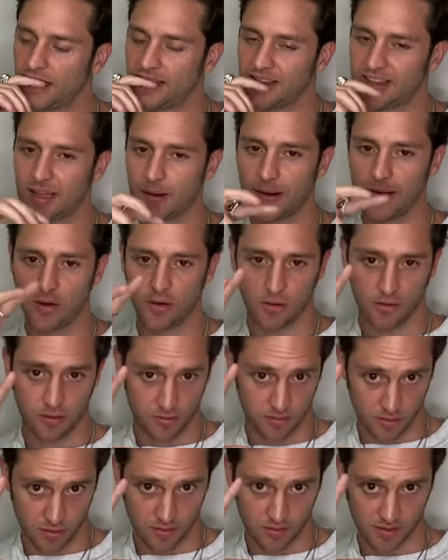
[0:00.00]
Y estaba
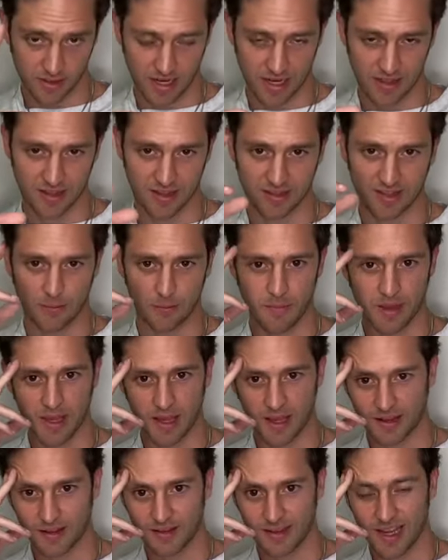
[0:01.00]
yo con dos grandes
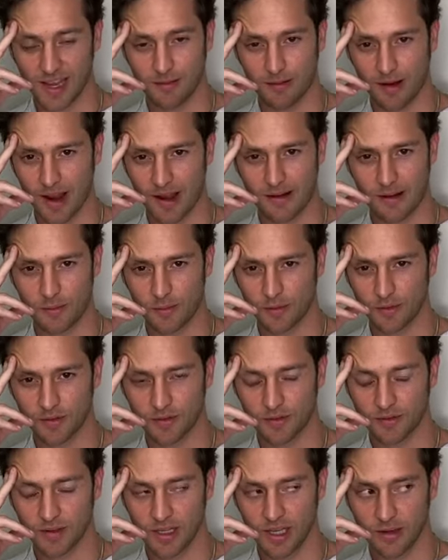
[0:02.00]
amigas y
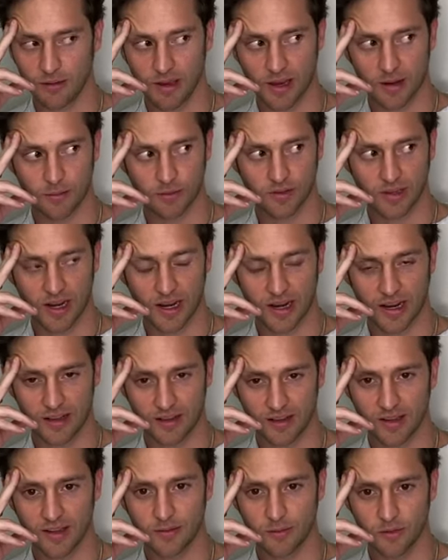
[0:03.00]
hablábamos y veíamos a la
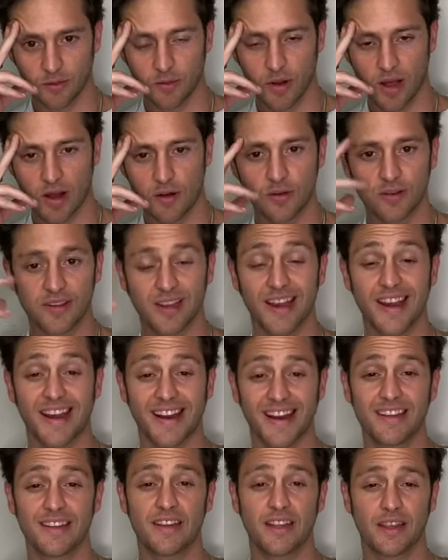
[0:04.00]
gente, decimos, wow, es que
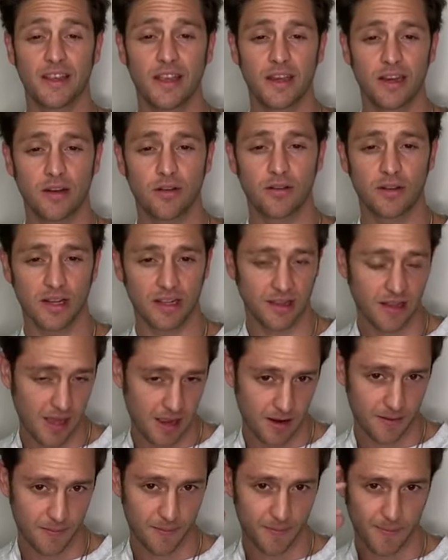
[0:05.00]
la gente quiere
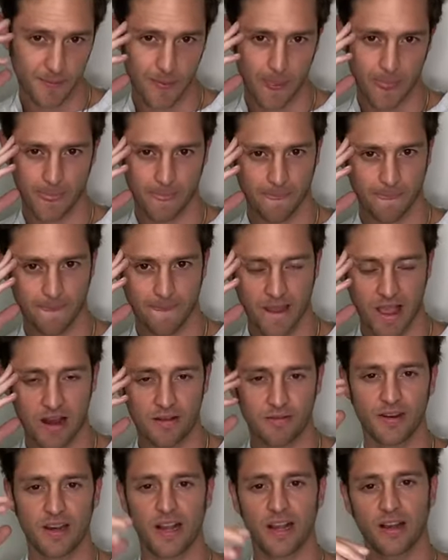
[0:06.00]
conectar.
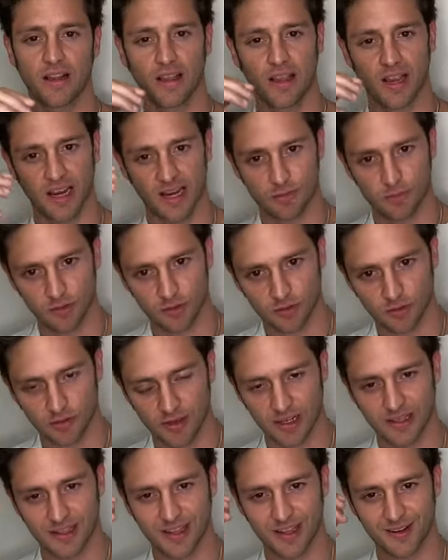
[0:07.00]
Al final queremos
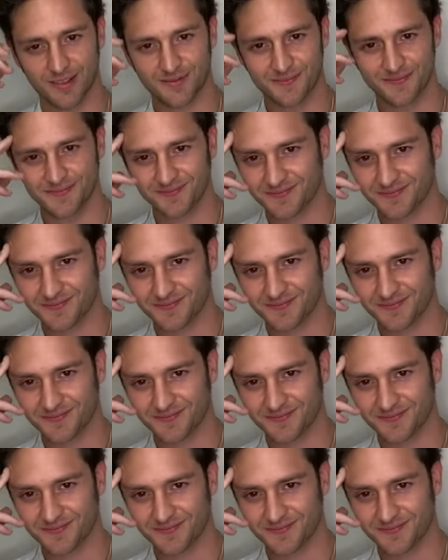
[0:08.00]
conectar.